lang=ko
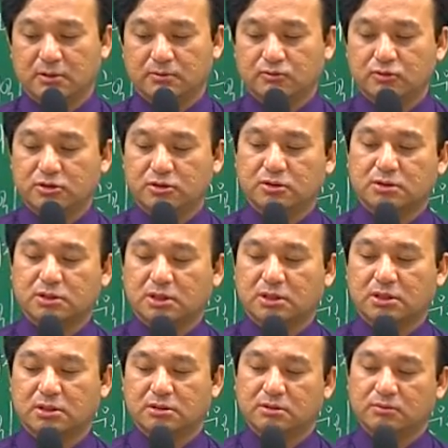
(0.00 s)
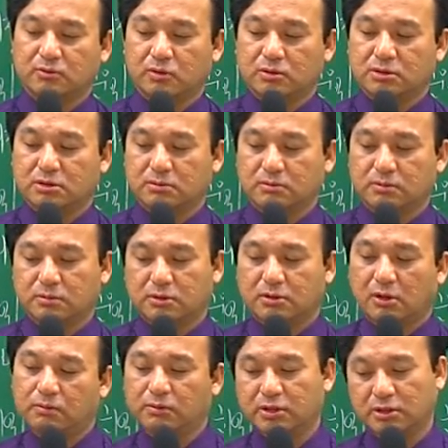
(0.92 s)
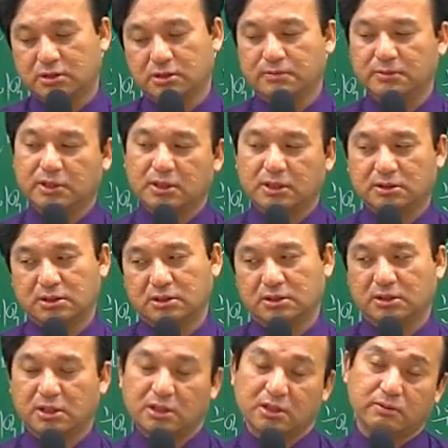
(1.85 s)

물리적 강가라는 건뭐 건물에 금이 간다는 게